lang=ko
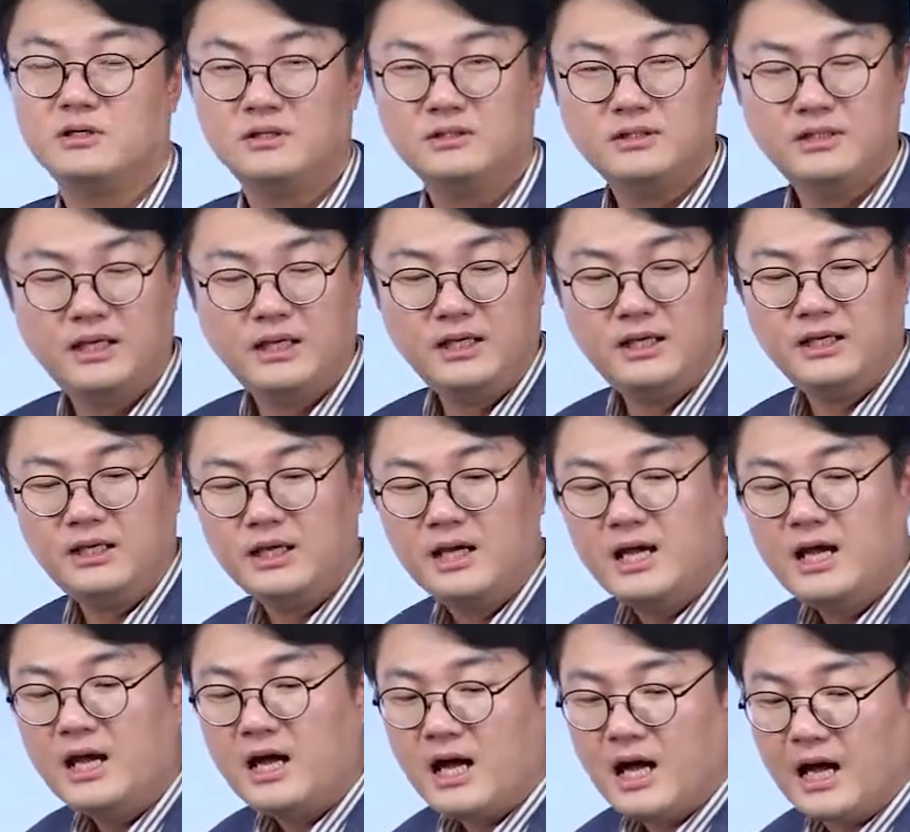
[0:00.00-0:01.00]
그런데 이
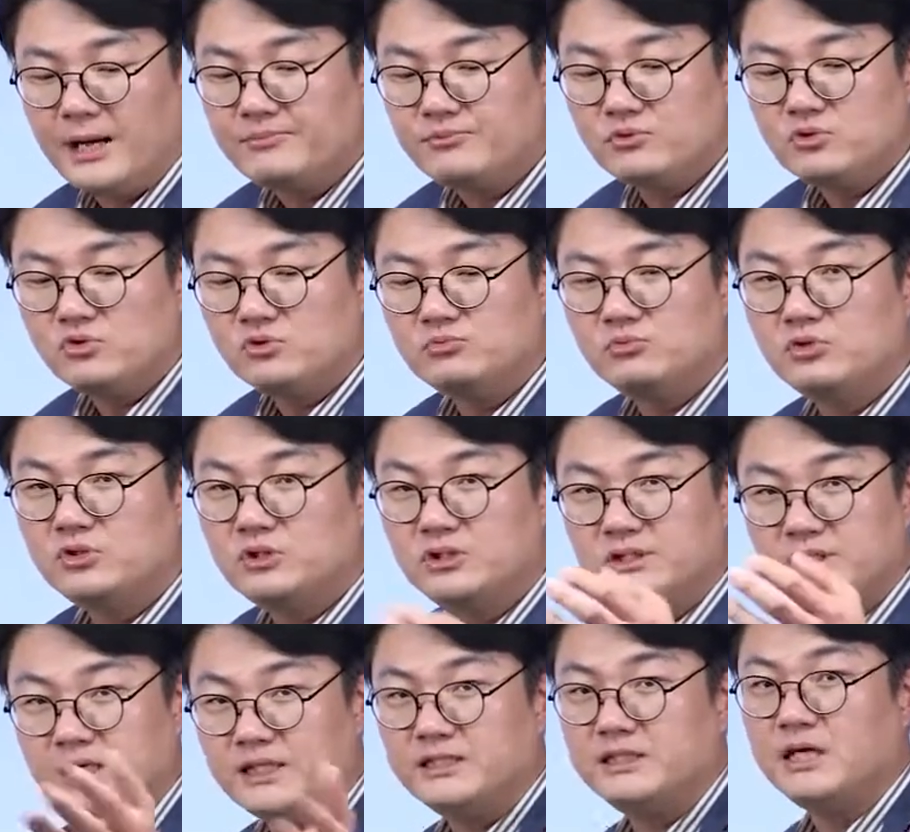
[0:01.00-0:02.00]
압수물을
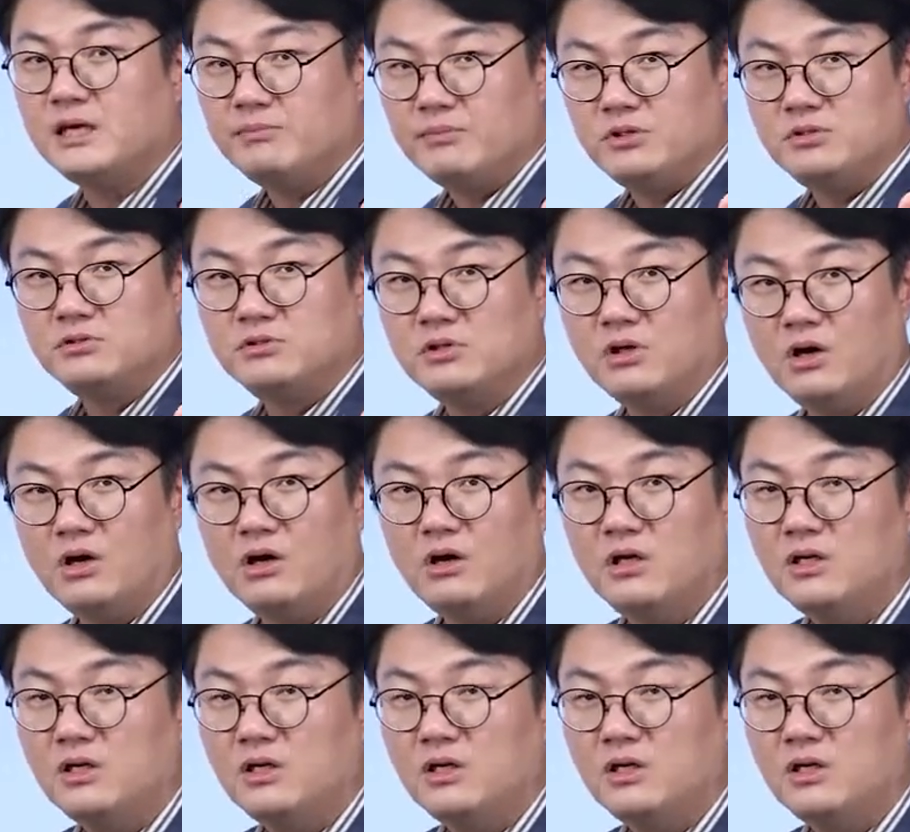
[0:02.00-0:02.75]
제시하면서